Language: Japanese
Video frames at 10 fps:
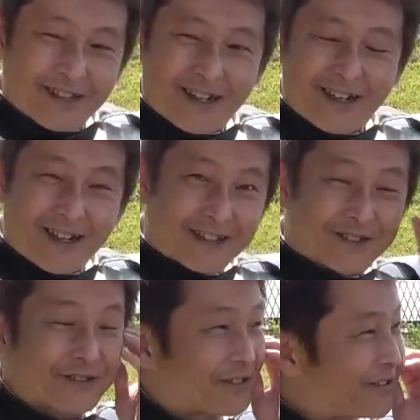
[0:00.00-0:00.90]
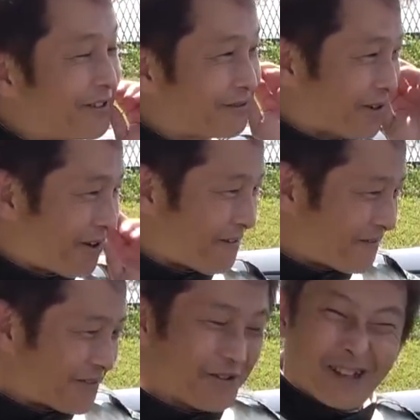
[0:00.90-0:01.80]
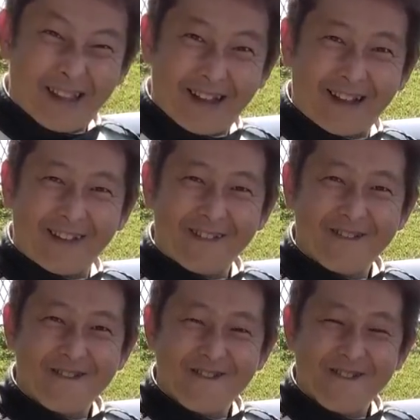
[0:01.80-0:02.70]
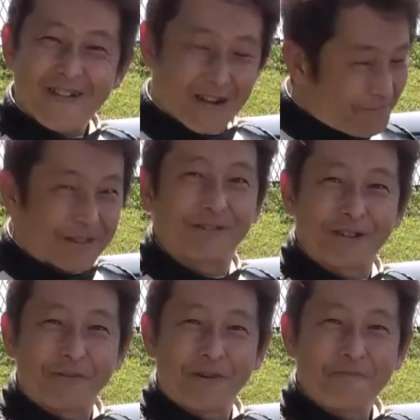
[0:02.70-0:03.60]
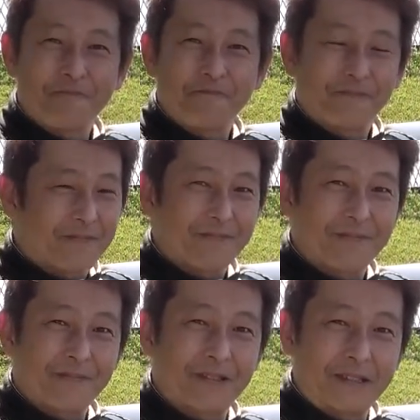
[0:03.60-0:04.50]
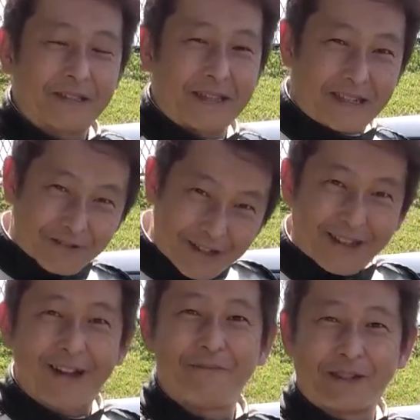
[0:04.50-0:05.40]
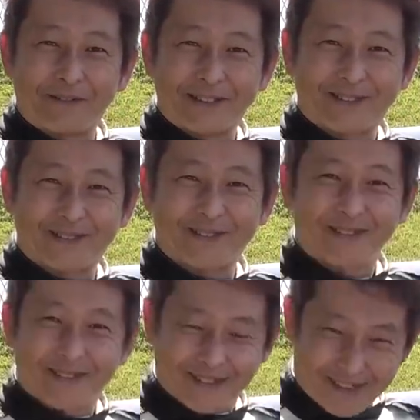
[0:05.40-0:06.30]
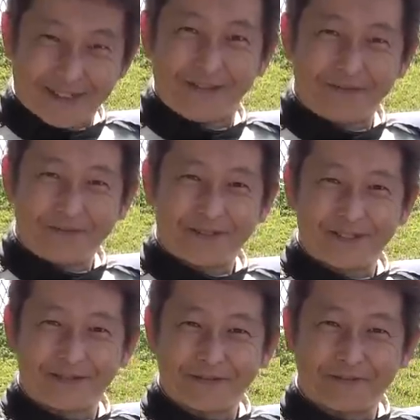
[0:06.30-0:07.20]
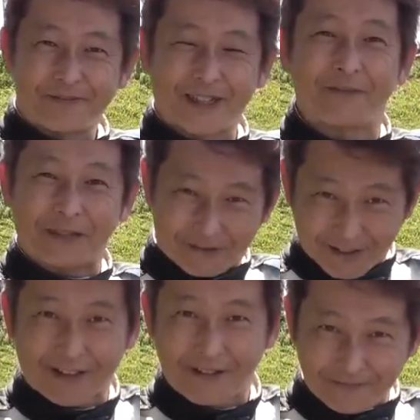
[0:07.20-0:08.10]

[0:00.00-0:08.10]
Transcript: さあちょっとスイフトどうかな頑張るよでもはいできるだけ頑張りますはい、はい、じゃあ見てください